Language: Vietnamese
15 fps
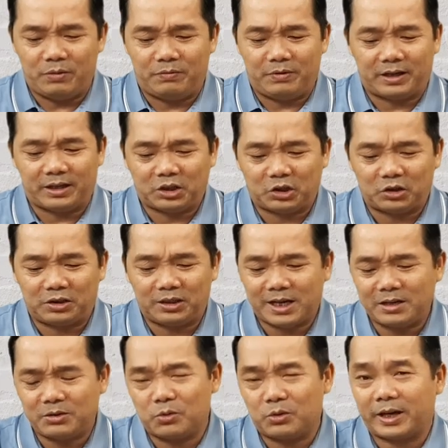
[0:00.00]
vì cái sự
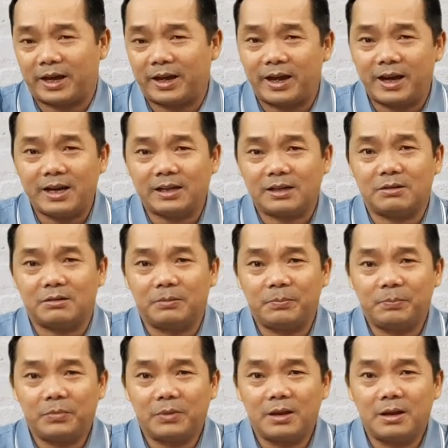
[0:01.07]
chết của kẻ ác đâu,
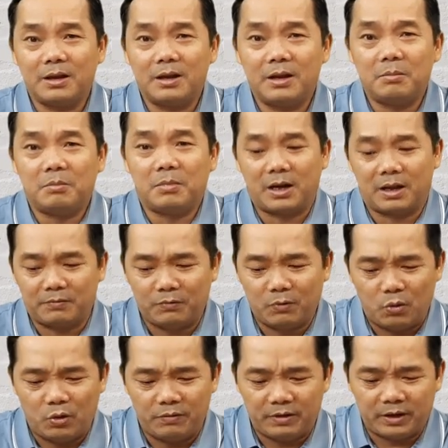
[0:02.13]
mà là
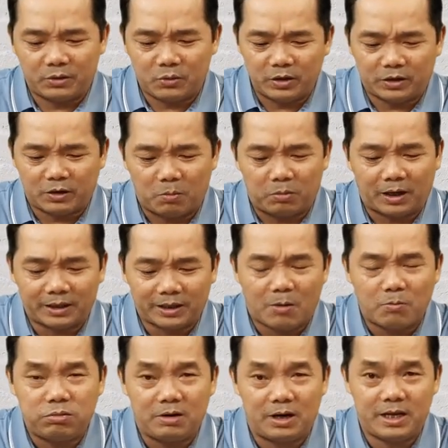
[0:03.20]
vui vì cuối cùng là
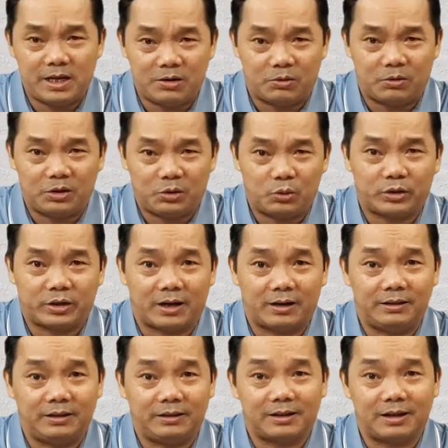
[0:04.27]
công lý của Đức Chúa
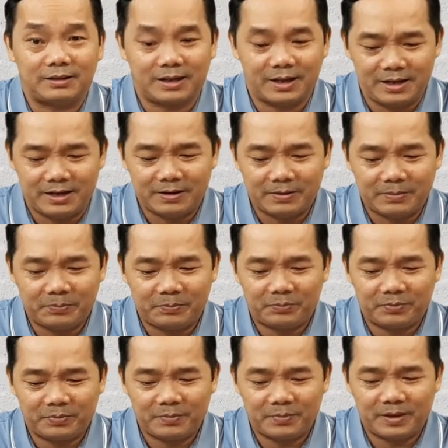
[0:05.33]
Trời được thực thi.
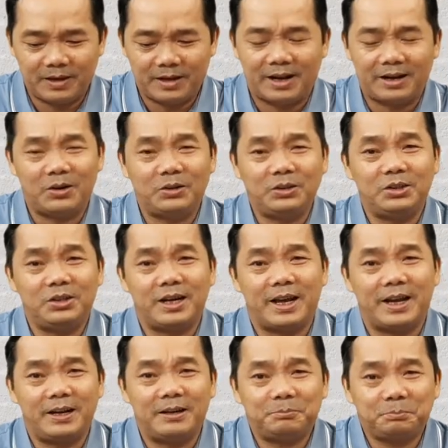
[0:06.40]
Như đã nói trước
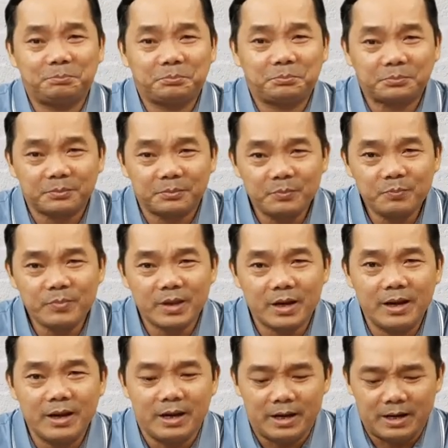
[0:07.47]
đây đó,
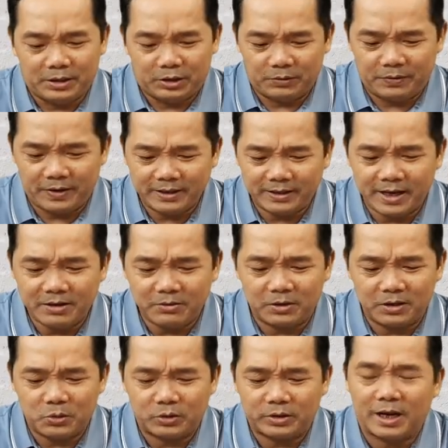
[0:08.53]
sự phán xét của
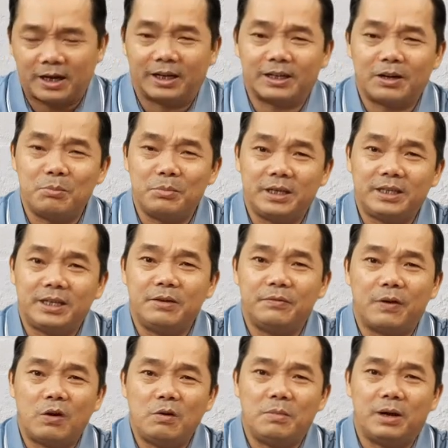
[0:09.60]
Đức Chúa Trời là không bị chi
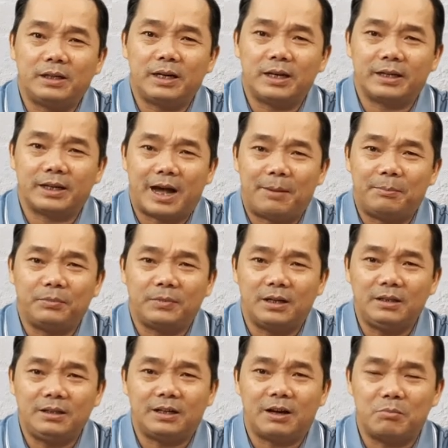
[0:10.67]
phối bởi cái cảm
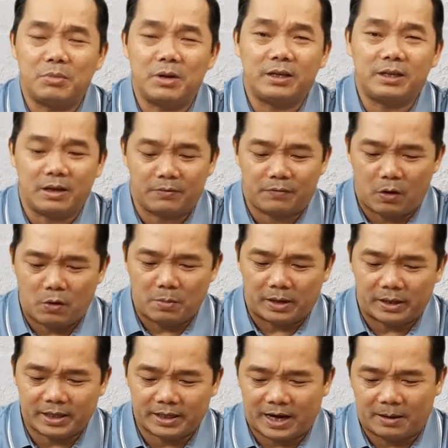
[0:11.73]
tính, không bị chi phối
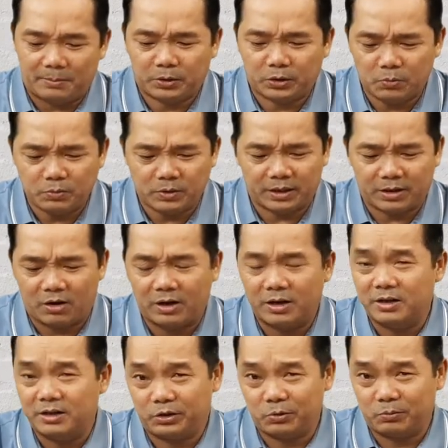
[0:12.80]
bởi cái cảm xúc như con
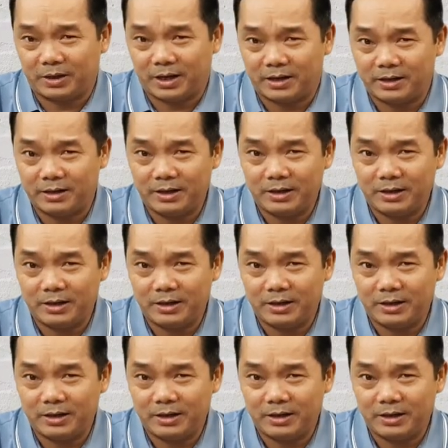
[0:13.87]
người chúng ta.